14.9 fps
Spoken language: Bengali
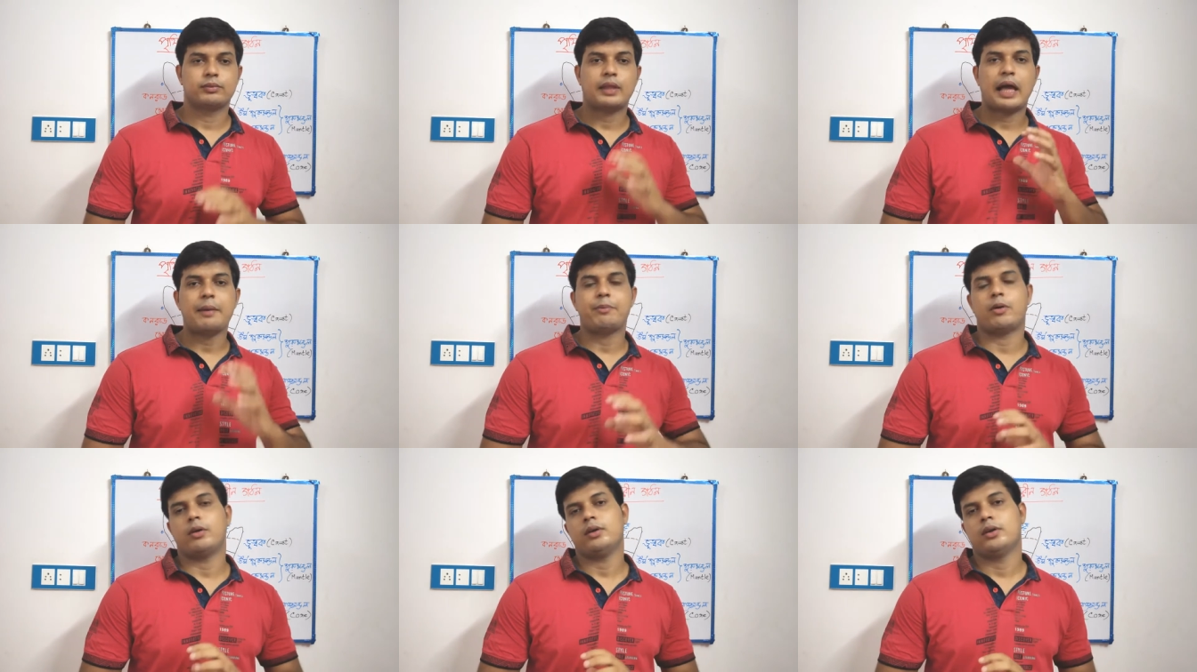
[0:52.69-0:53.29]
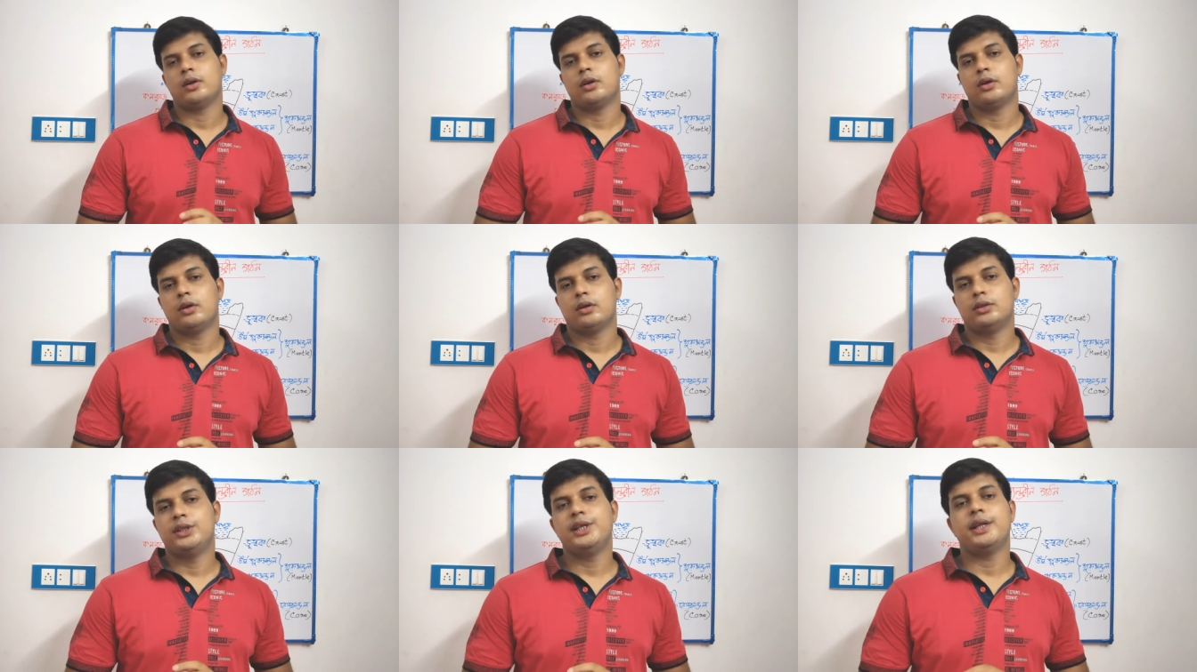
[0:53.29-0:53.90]
তারপর
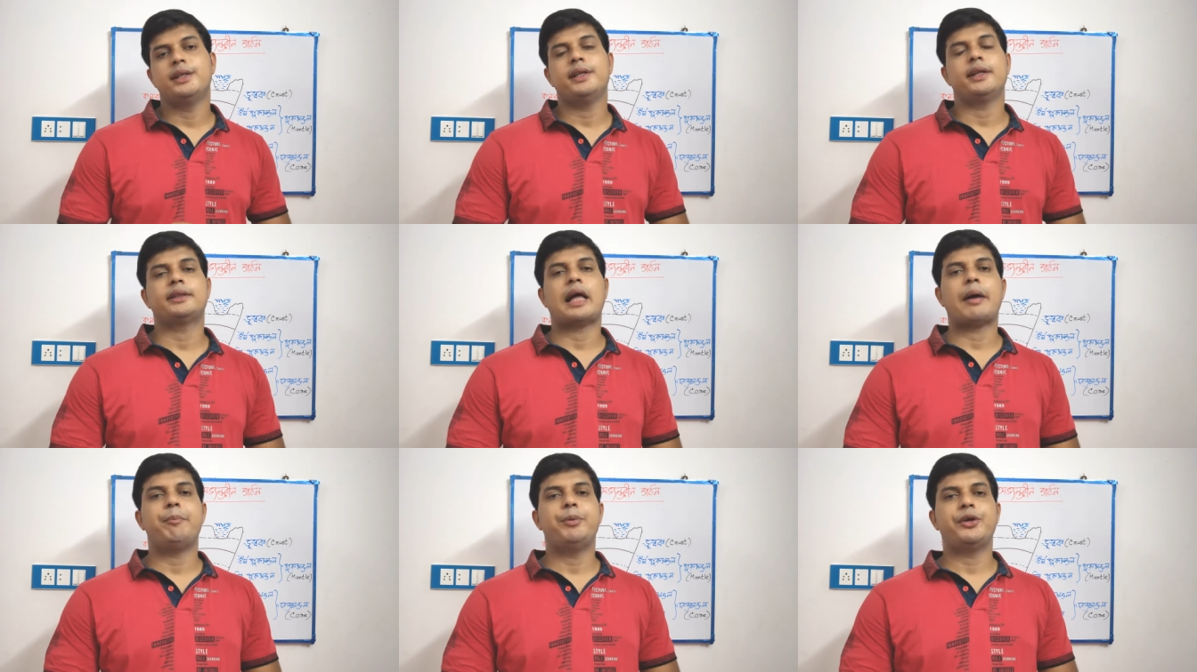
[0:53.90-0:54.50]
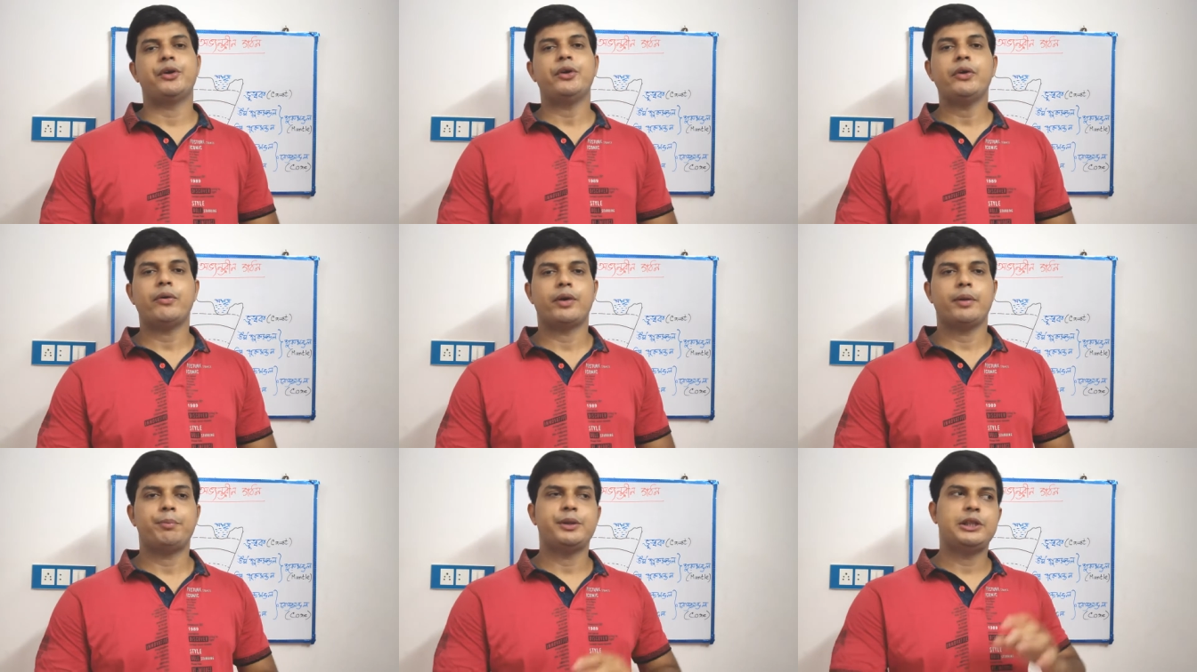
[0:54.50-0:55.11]
ধীরে ধীরে তাপ বিকিরণ
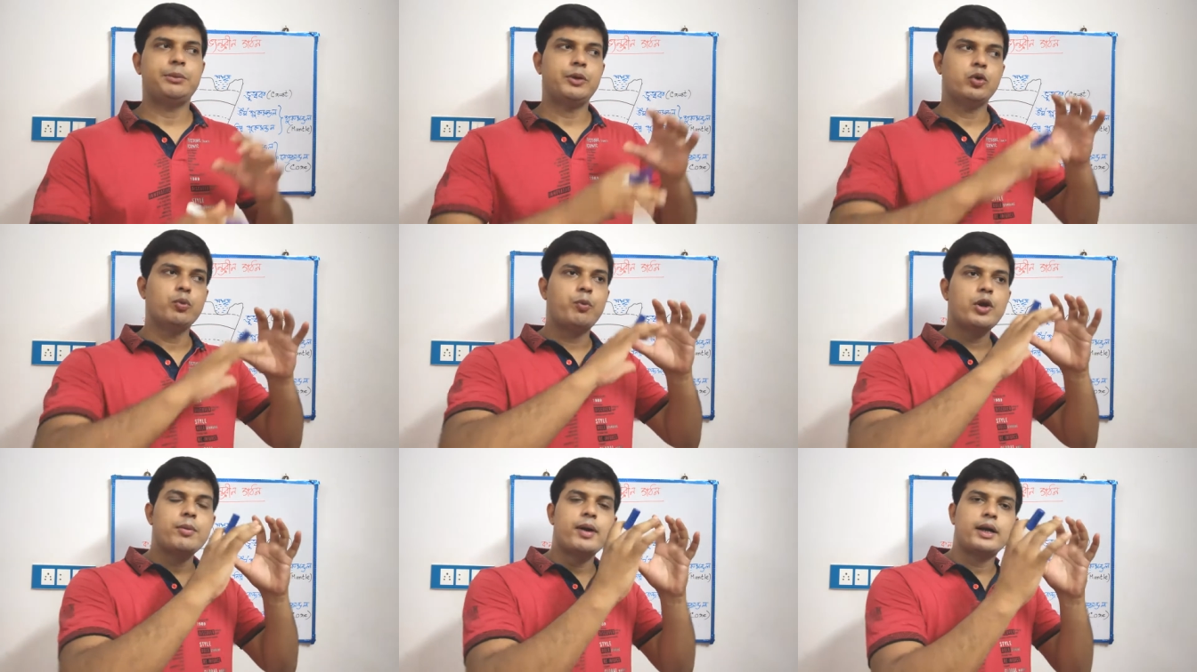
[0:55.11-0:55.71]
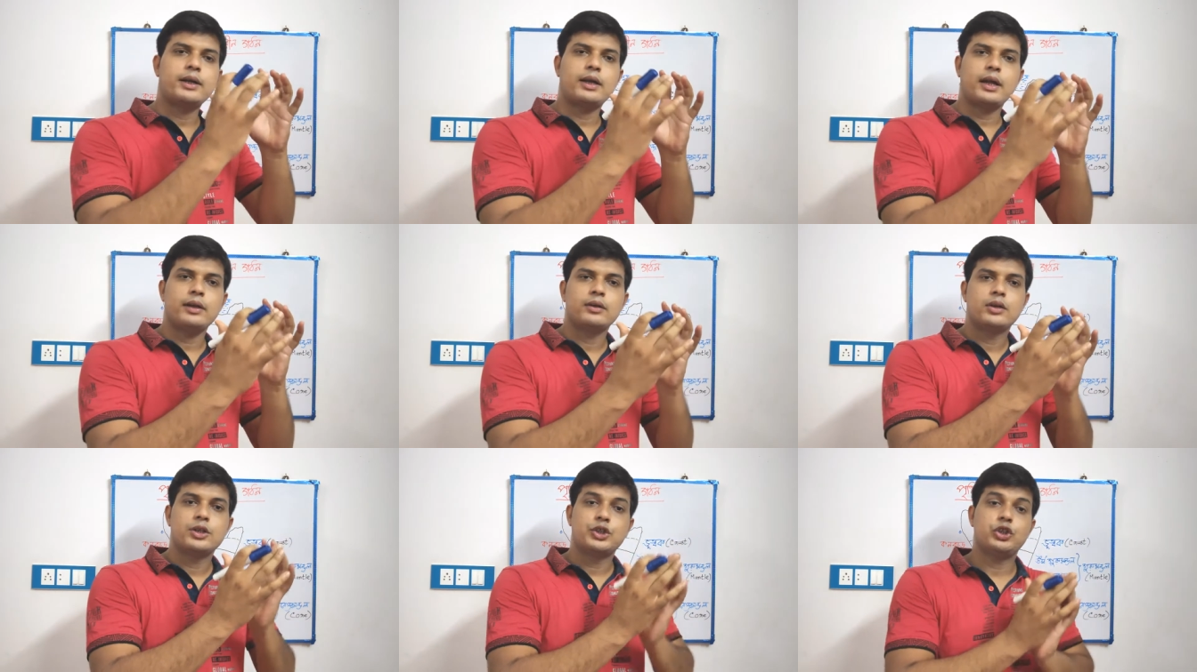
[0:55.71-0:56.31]
করে পৃথিবীর উপরিভাগটা
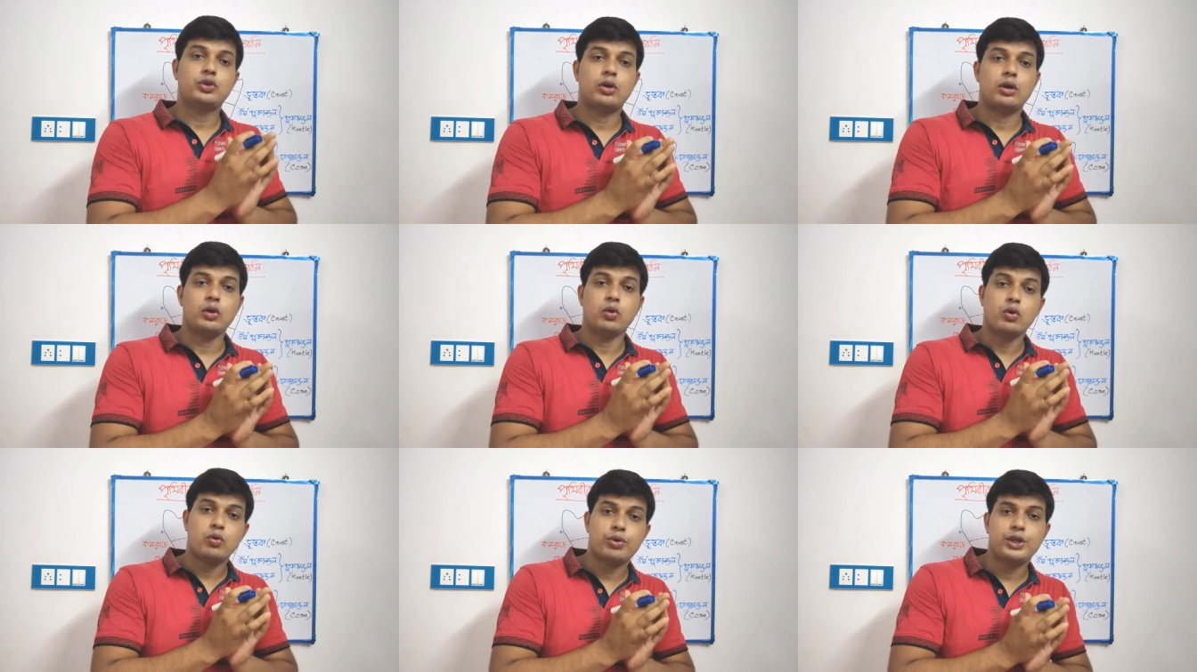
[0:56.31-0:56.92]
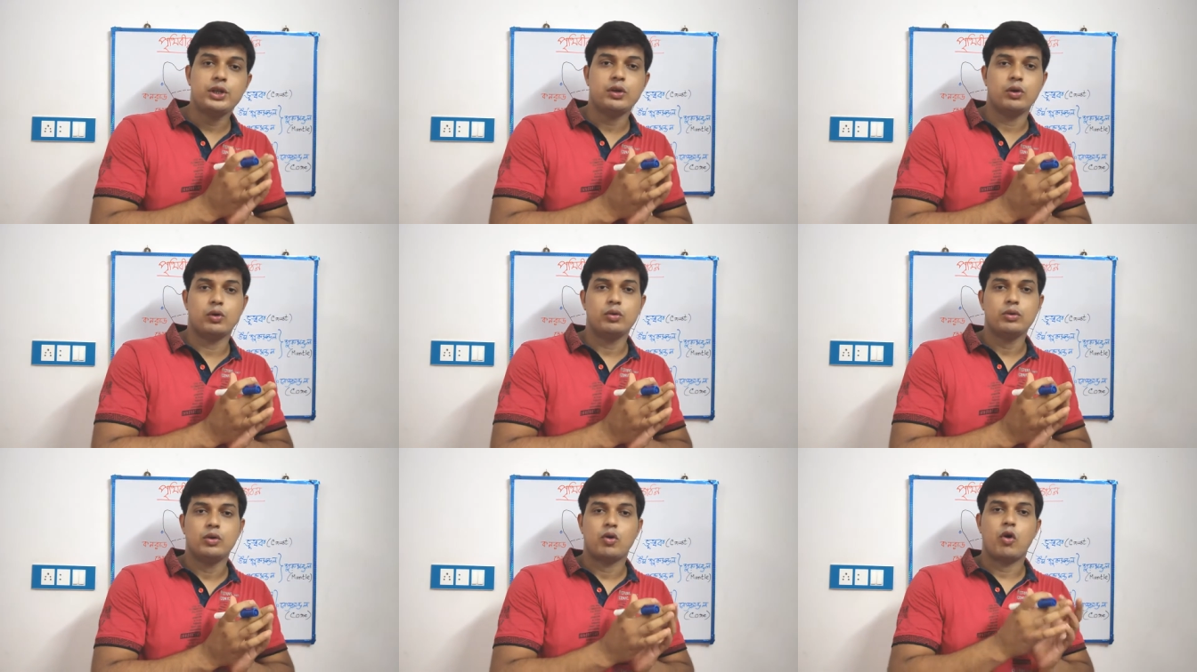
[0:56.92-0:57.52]
শীতল ও কঠিন
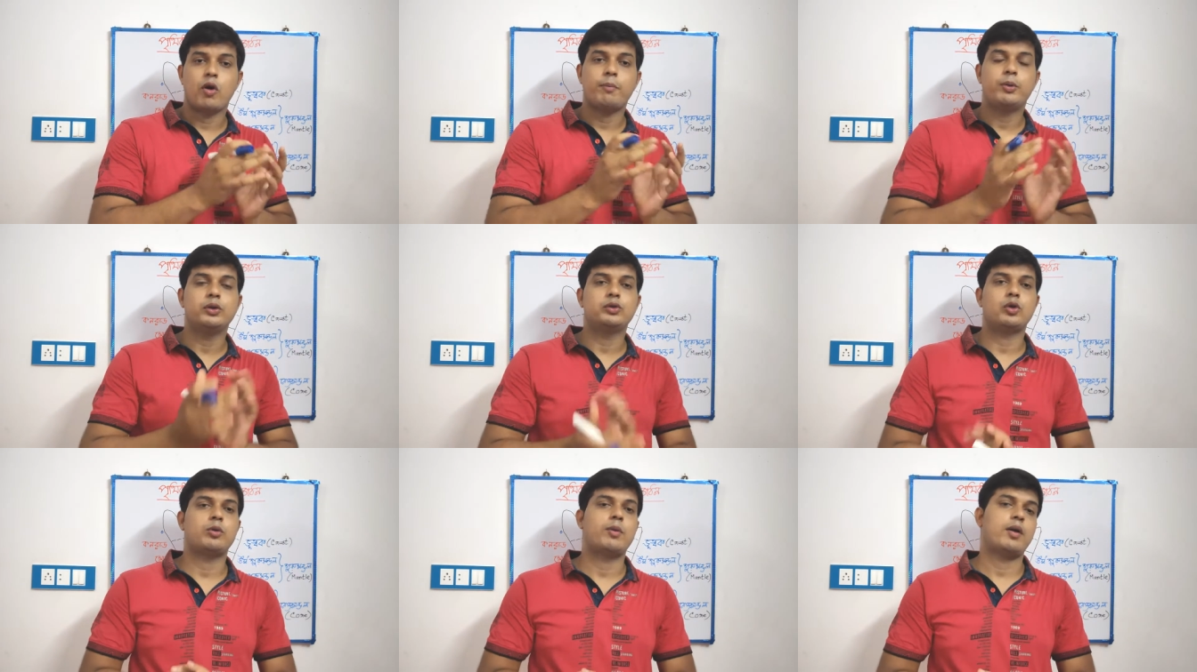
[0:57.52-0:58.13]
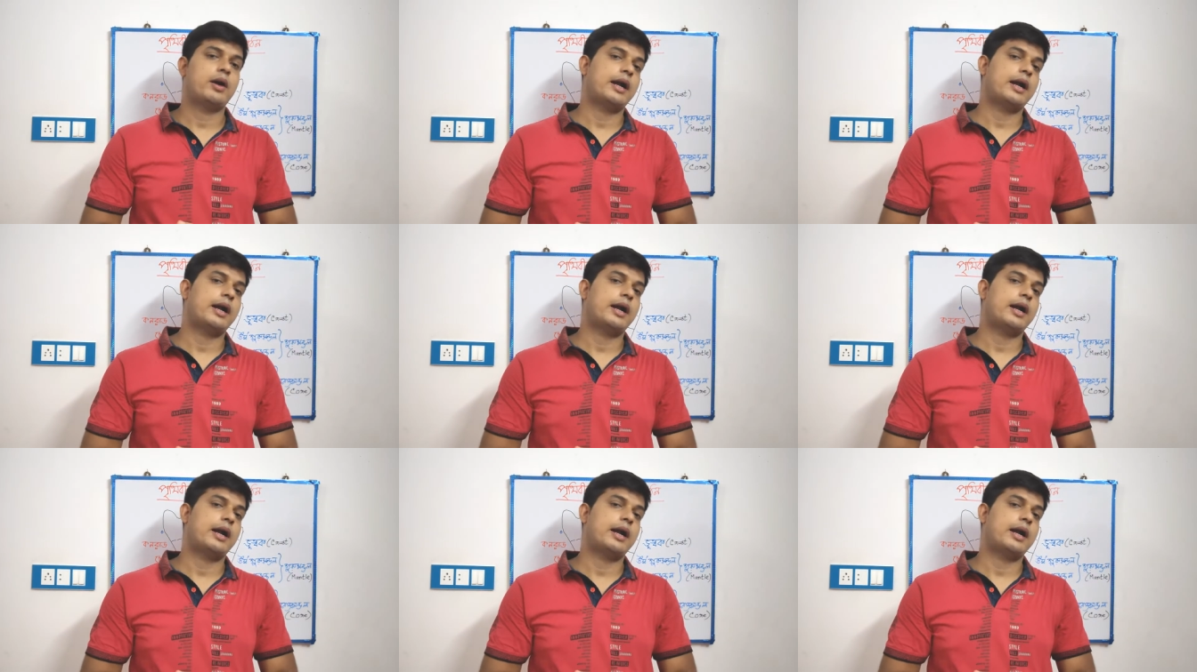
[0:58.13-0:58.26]
হলেও অভ্যন্তর